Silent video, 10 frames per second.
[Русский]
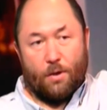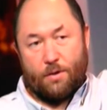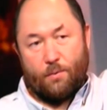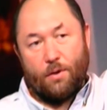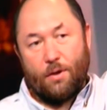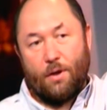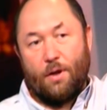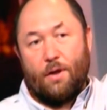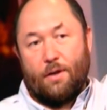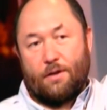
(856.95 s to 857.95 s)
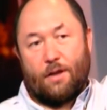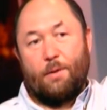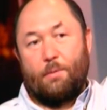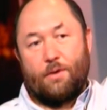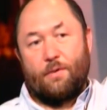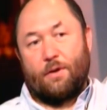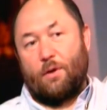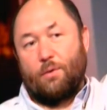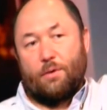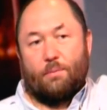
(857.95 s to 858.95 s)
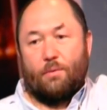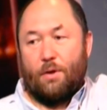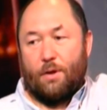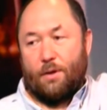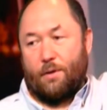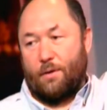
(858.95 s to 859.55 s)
а сегодня страна переживает какой-то более